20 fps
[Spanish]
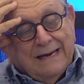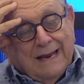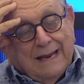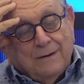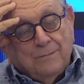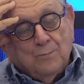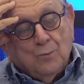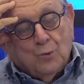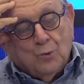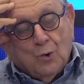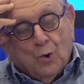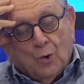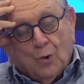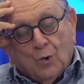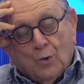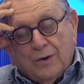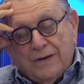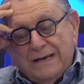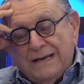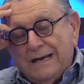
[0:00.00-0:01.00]
la
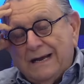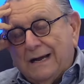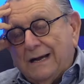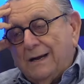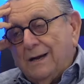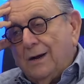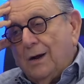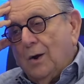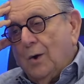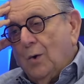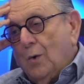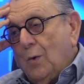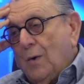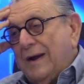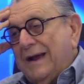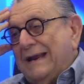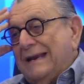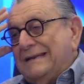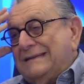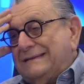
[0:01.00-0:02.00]
inmunología
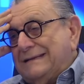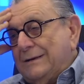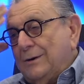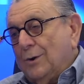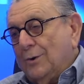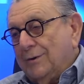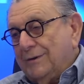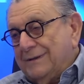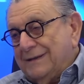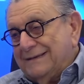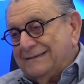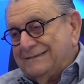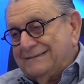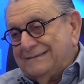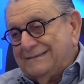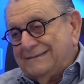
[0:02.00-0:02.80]
o en el tiroides.